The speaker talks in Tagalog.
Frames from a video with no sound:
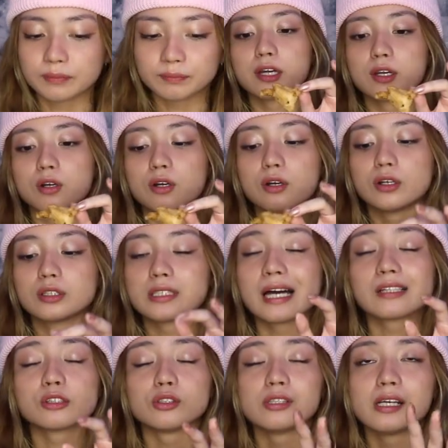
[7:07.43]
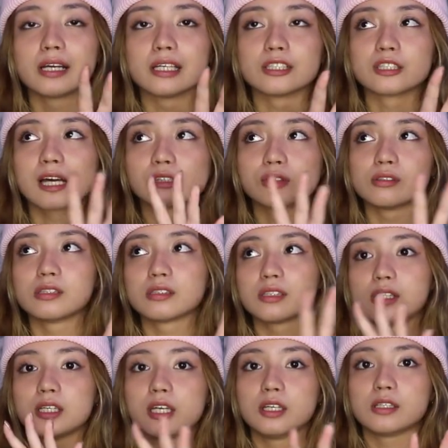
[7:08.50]
Pero, sakto lang eh. Sakto lang
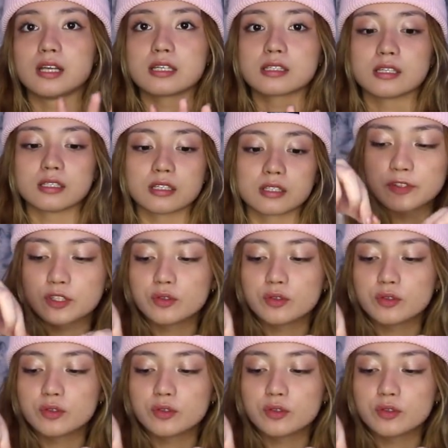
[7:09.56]
talaga yung lasa niya.